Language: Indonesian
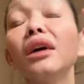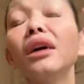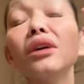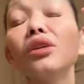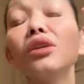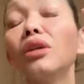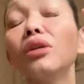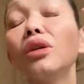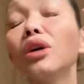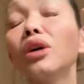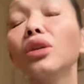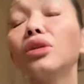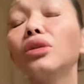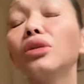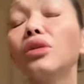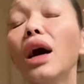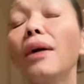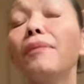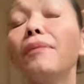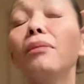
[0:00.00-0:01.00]
itu
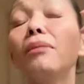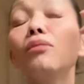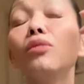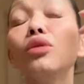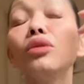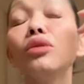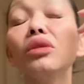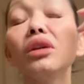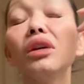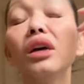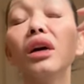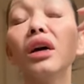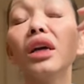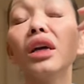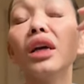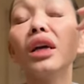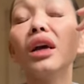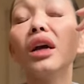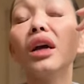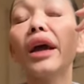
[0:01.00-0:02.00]
apamu
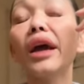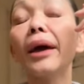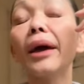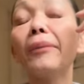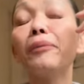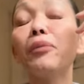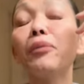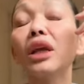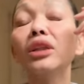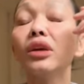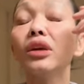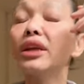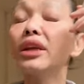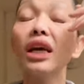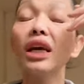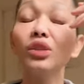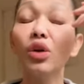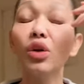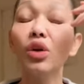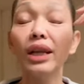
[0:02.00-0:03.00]
airport
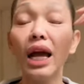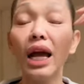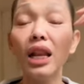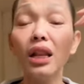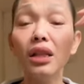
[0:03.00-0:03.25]
internasional.